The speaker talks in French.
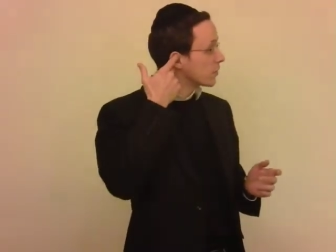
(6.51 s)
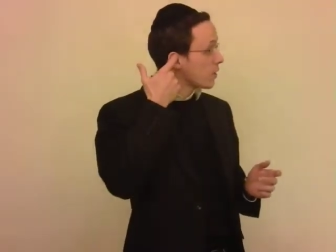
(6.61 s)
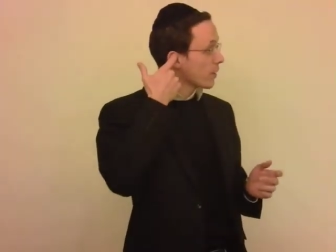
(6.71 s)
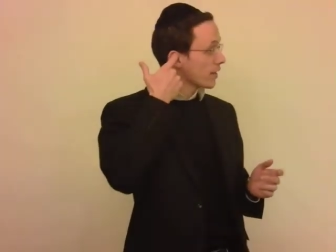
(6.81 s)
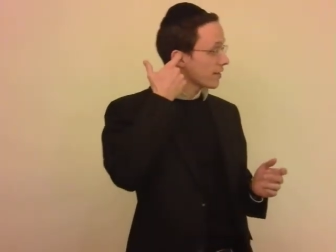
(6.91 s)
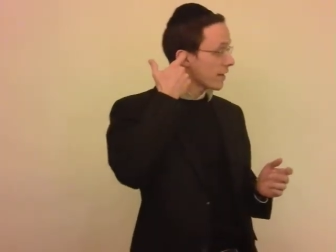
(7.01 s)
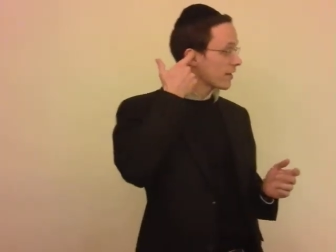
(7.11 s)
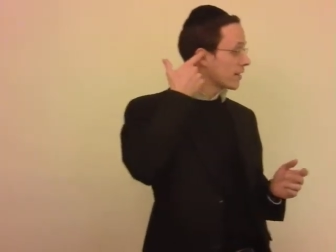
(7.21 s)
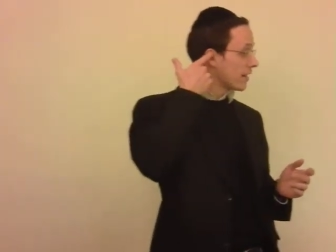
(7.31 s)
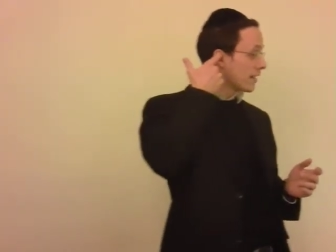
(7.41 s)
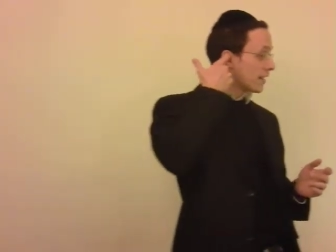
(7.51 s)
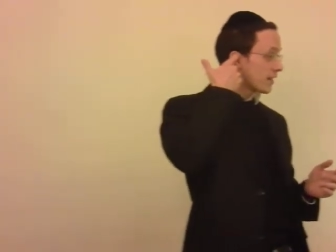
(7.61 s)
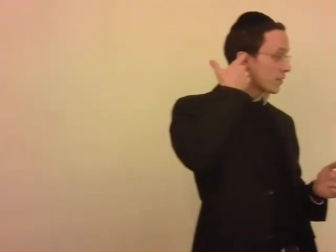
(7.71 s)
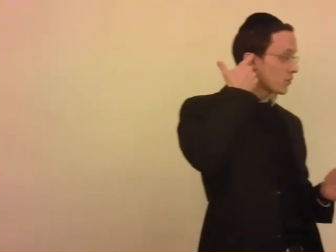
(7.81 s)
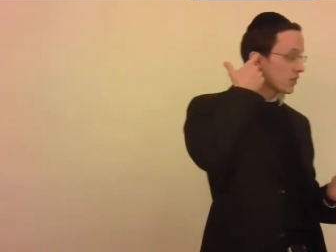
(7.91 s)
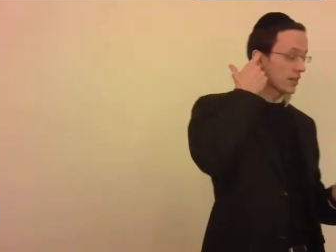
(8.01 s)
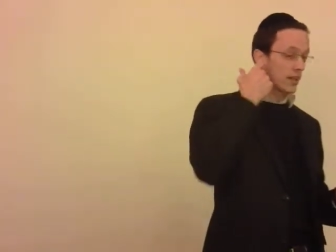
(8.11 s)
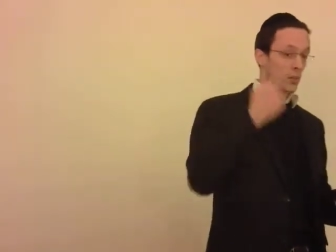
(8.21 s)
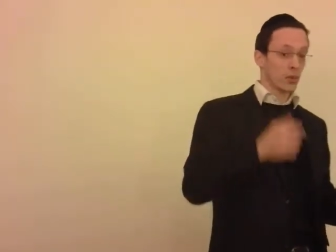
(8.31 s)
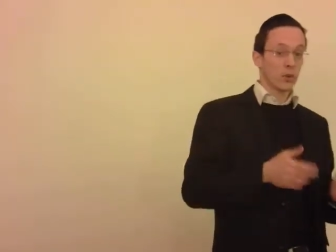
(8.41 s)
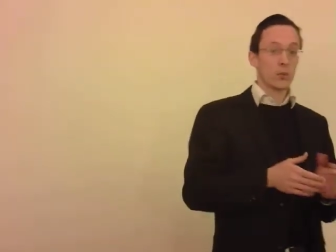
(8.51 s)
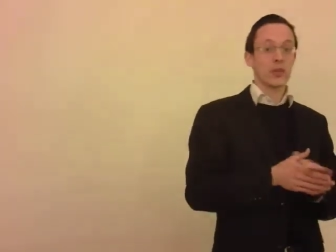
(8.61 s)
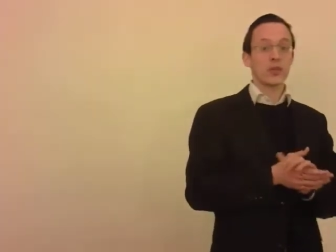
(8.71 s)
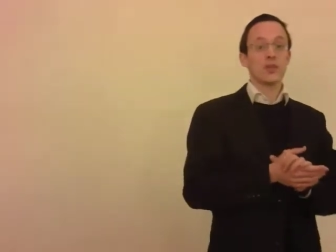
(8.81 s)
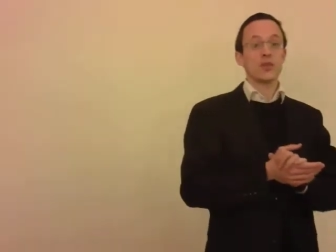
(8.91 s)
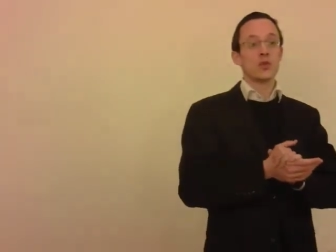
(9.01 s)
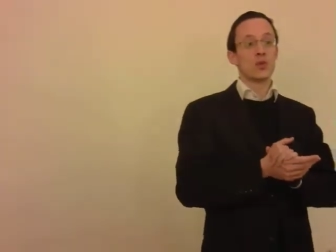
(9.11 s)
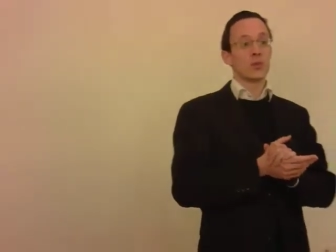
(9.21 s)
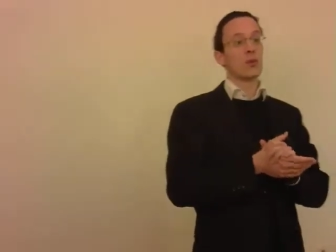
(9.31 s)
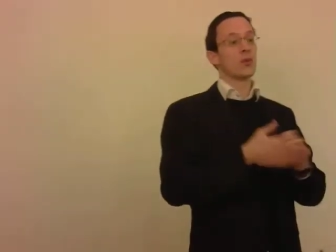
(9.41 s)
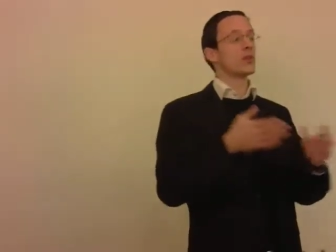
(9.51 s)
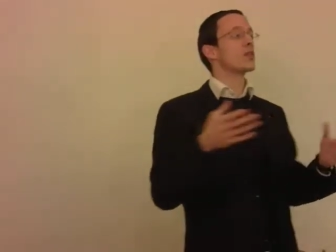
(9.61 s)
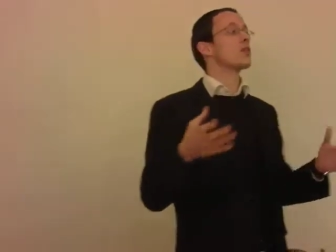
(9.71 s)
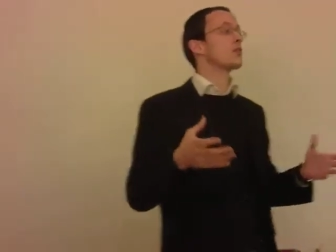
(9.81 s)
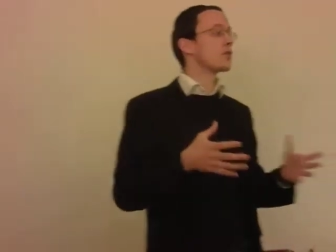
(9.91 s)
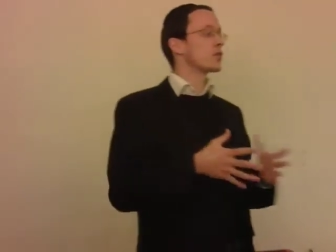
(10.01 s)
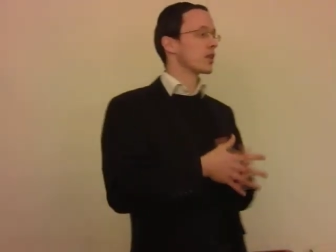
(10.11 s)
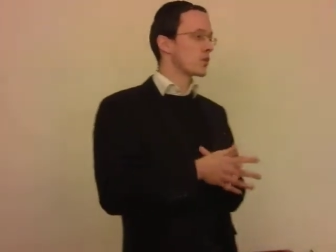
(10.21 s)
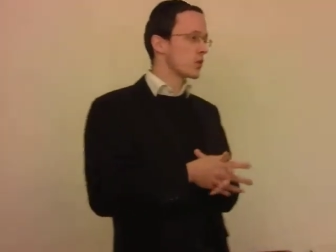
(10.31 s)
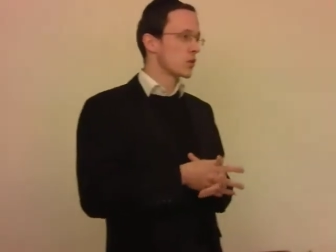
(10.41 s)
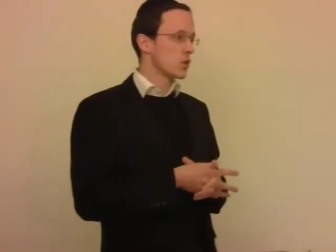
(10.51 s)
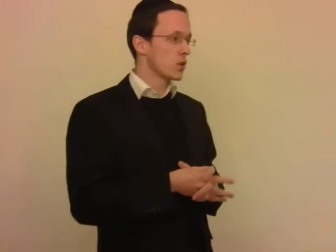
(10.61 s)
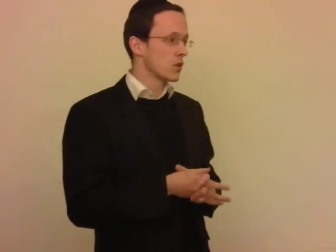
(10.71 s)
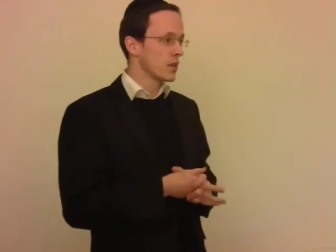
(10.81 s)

de la Parnassa. C'est un sujet très important parce que c'est justement, on est en confronté tous les jours.